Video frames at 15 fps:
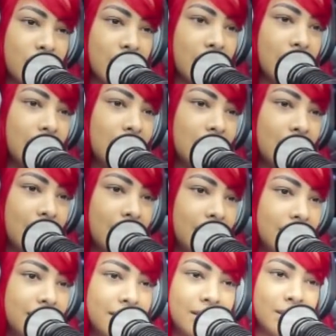se
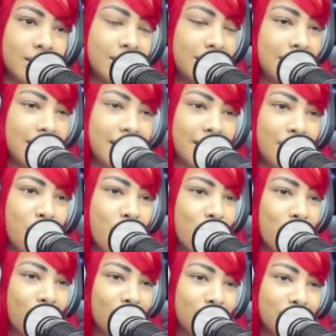quita, eso es de
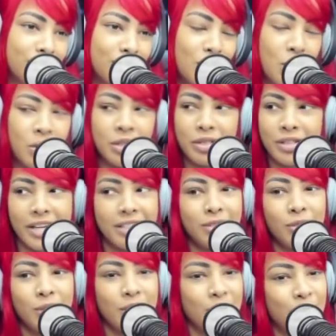uno. Uno cuando está mm.
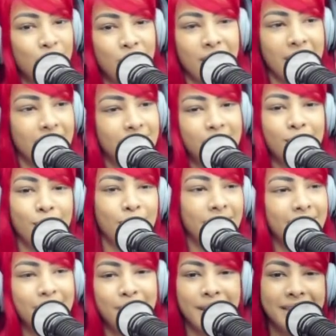chuki, uno da su par
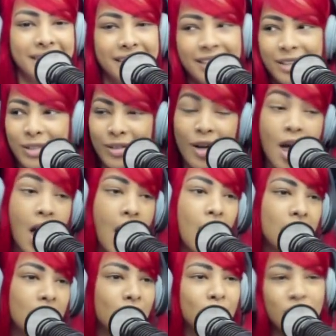de pasitos.
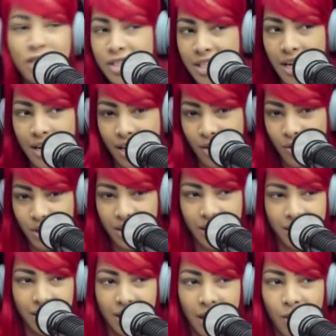Aunque uno no se recuerde
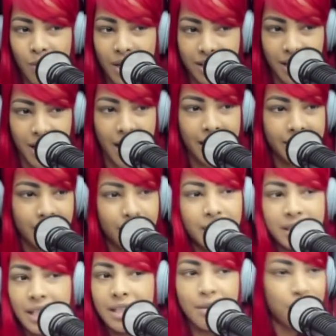de que igual que antes, ¿me
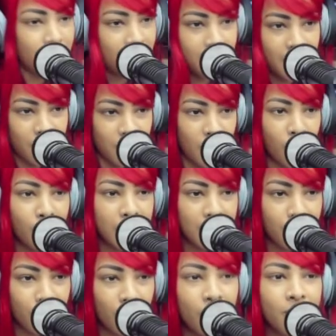entiendes? Porque ya no es lo mismo. ¿Y tu